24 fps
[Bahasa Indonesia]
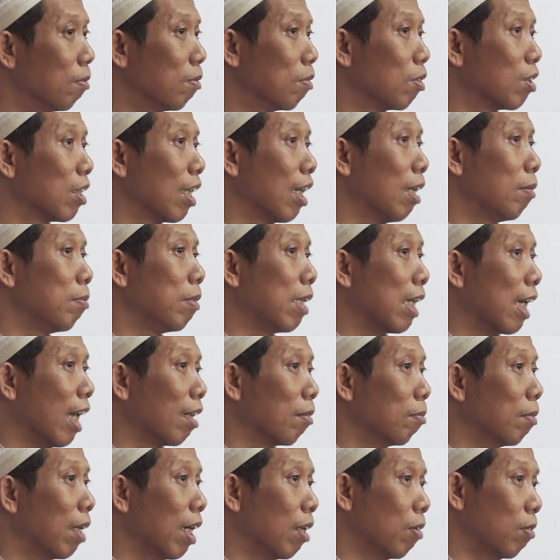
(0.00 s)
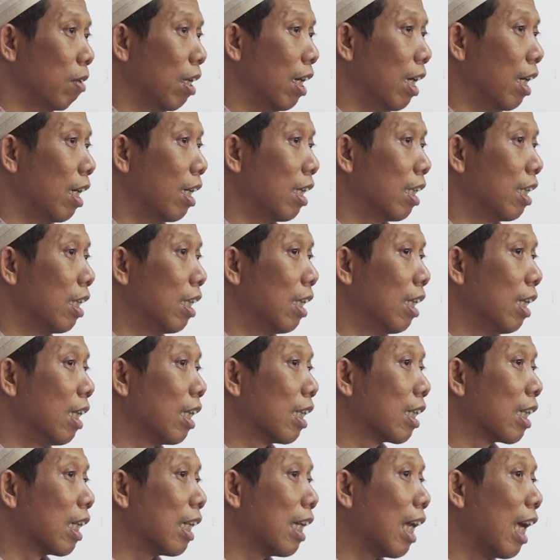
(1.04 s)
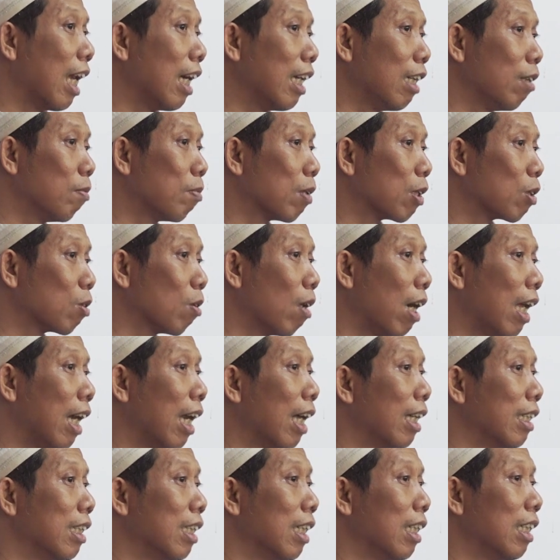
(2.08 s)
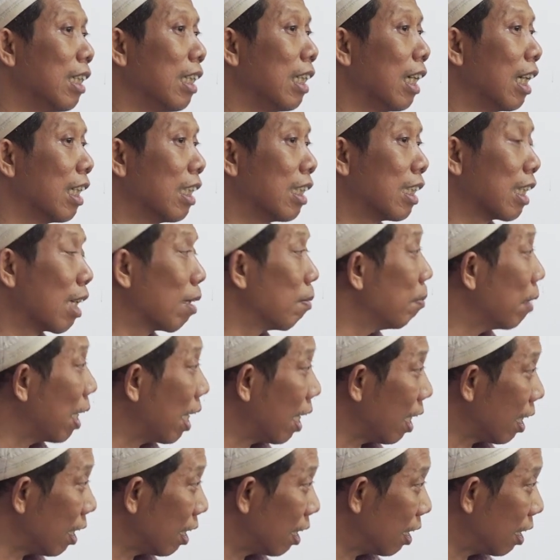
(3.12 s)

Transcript: saya bilang bahwa kenali persoalannya dengan cermat.